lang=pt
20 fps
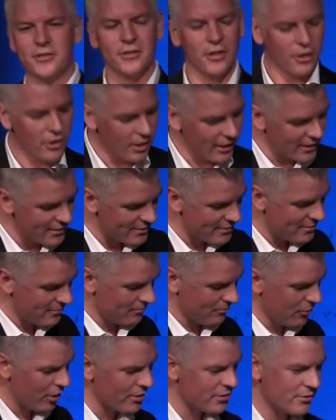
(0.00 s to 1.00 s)
Agora,
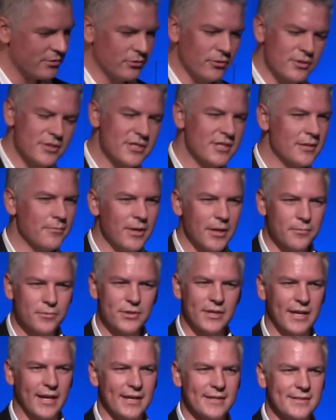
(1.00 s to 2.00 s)
nós todos sabemos
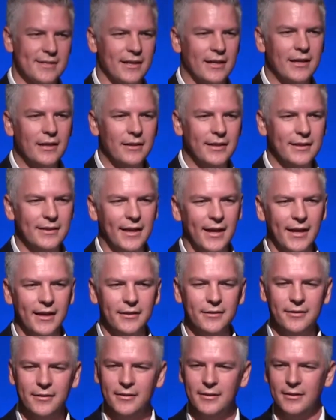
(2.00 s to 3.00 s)
que essa
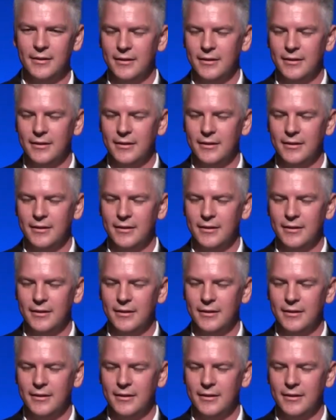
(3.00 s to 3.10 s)
realidade